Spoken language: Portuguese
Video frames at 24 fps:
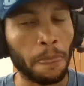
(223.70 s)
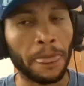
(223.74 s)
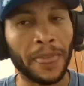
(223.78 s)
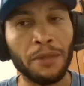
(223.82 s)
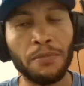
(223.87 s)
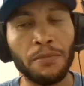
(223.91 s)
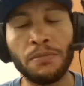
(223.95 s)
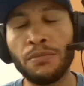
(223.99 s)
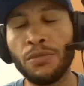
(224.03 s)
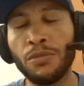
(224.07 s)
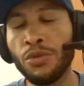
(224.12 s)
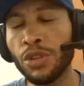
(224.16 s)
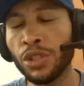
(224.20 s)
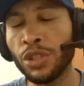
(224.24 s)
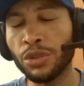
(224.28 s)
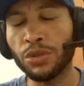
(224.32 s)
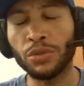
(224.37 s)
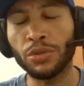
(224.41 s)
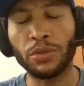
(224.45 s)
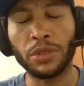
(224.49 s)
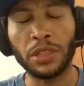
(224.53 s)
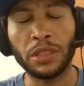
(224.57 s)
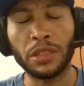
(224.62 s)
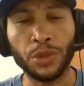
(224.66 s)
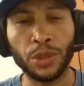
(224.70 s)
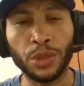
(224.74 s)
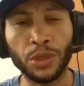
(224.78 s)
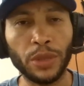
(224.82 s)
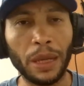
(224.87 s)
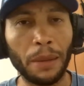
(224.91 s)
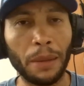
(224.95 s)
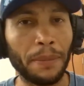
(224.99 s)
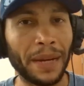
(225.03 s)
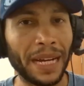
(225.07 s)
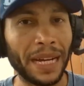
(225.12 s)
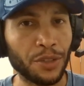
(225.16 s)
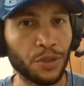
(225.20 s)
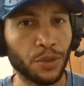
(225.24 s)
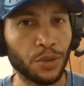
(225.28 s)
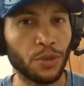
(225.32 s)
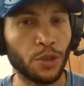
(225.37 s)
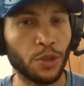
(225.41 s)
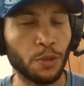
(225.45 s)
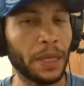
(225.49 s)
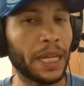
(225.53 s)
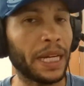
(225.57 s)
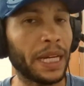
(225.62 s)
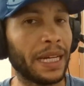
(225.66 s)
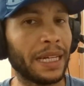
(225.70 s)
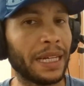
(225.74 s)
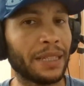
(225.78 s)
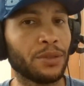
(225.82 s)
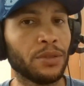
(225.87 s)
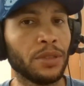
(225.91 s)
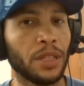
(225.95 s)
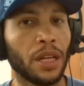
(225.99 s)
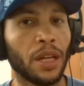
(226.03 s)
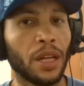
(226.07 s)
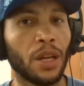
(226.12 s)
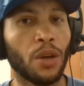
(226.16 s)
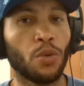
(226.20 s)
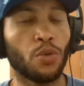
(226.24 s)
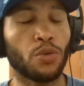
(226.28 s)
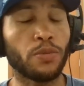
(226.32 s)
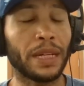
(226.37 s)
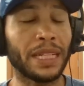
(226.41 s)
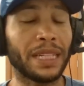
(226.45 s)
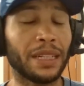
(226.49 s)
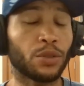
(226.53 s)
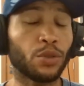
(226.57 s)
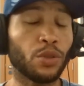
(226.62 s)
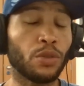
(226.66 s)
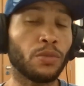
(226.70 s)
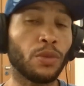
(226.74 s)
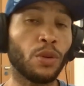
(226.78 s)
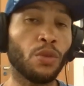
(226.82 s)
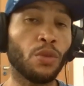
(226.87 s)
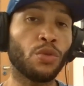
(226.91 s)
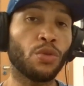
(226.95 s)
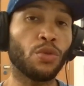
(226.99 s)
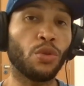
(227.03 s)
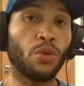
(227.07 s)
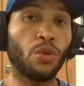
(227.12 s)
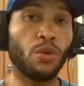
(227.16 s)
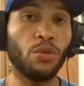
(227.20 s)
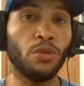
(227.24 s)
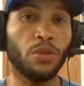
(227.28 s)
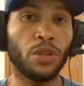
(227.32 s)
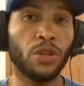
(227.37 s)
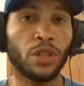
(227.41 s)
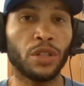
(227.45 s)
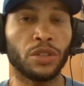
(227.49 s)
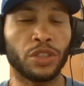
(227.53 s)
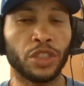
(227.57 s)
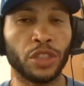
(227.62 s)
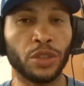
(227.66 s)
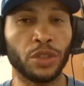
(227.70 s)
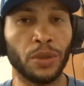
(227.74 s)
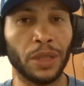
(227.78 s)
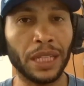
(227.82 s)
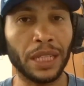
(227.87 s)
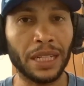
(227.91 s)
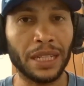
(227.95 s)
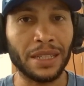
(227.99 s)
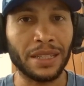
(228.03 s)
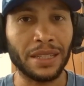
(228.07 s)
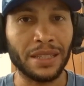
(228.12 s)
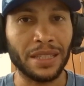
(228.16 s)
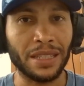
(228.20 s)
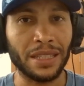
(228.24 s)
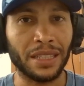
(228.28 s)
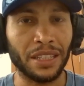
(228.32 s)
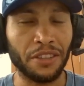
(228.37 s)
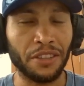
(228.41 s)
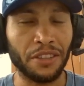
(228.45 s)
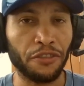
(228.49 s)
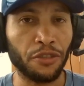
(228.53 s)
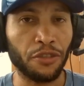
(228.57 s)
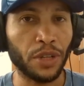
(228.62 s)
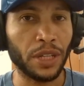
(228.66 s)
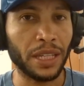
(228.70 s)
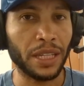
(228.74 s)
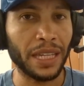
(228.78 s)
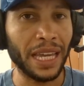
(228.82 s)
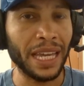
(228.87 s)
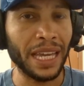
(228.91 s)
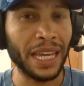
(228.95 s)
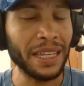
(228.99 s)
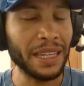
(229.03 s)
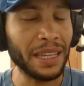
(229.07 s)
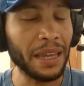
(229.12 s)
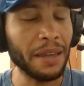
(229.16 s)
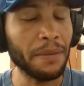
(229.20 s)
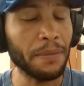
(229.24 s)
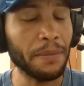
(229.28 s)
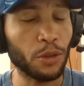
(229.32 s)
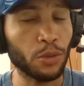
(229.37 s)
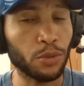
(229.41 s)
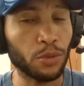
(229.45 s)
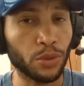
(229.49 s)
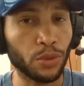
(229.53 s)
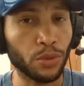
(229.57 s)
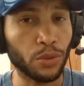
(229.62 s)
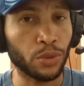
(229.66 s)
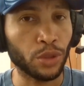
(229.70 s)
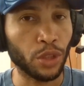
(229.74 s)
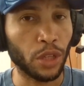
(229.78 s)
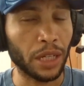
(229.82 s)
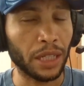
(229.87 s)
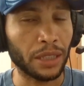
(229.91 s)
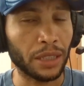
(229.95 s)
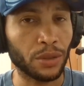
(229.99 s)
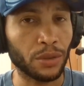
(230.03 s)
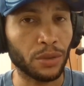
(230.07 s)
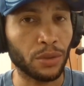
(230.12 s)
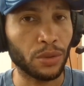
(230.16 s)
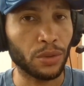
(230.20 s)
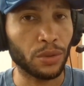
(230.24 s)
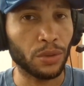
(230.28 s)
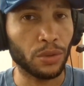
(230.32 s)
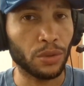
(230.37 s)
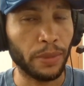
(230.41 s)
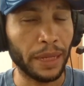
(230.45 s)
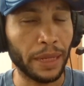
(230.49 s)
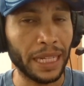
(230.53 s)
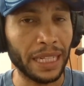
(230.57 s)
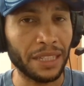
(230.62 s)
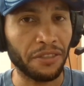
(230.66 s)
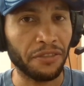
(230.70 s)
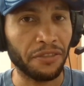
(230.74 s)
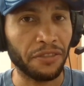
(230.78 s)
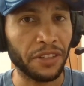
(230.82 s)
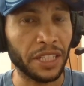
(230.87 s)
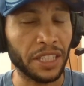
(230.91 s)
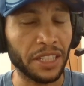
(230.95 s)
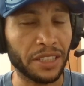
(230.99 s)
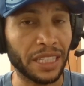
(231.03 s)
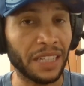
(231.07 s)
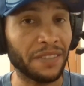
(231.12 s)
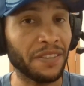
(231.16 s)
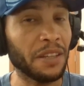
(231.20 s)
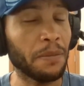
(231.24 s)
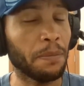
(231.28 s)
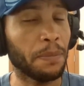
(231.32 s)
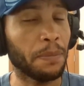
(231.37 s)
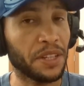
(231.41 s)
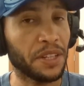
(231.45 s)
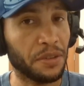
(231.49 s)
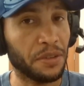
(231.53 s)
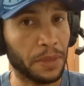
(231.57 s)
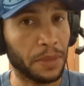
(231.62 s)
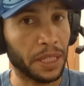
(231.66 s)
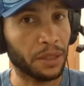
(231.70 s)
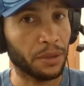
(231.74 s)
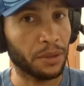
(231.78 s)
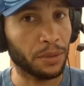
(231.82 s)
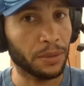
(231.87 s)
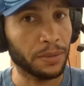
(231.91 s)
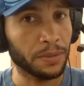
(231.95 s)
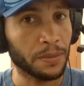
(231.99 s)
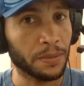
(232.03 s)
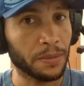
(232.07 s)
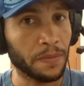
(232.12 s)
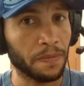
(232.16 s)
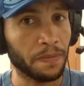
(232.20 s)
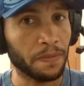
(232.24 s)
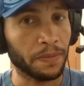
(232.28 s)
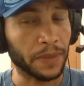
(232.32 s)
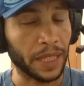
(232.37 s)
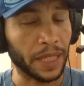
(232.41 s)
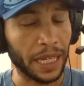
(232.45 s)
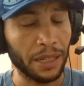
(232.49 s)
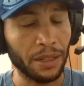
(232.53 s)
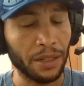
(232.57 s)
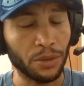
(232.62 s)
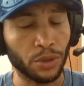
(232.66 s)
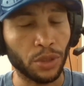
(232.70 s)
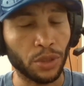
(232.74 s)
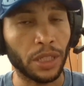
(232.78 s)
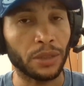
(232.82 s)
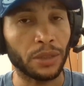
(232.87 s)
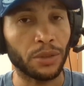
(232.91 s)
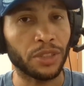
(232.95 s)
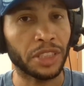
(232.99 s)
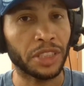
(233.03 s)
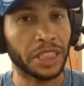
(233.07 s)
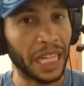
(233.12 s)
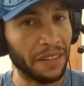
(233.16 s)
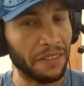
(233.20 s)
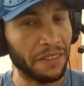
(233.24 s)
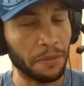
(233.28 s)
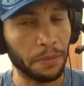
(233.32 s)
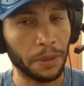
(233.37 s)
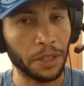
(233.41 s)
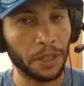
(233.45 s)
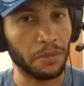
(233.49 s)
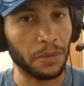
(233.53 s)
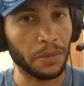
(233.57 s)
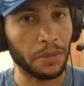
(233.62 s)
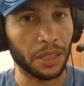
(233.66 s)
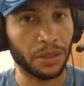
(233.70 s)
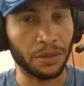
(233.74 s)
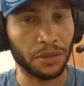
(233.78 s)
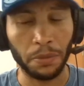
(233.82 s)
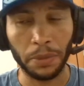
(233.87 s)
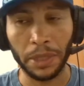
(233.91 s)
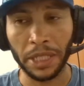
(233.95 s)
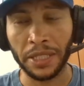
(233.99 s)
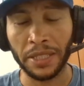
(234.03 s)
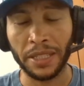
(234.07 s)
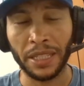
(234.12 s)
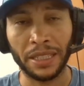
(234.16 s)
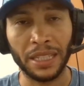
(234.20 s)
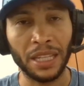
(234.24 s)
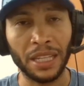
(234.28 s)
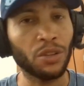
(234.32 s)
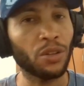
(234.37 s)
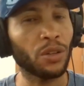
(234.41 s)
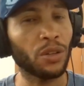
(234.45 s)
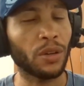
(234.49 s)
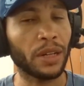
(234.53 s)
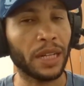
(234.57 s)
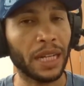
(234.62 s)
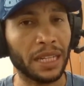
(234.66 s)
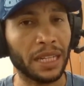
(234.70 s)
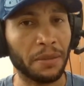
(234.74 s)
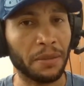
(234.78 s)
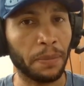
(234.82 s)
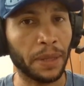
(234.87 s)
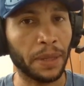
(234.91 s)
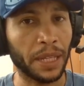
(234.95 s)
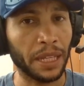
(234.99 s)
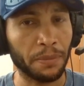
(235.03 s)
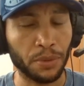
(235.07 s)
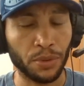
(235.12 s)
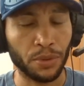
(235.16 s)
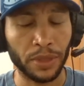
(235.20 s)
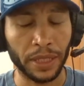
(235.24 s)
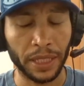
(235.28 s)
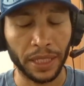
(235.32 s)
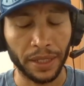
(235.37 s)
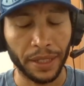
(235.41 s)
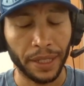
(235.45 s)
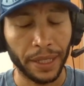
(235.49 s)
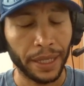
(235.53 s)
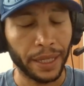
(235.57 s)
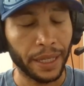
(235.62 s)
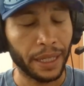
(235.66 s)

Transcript: muito ruim, muito abaixo do esperado. O Bahia tomou um gol em um lance que foi em, o, jogador do, do Bahia de Feira estava em impedimento, tá? O jogador estava em impedimento, não precisa nem colocar replay porque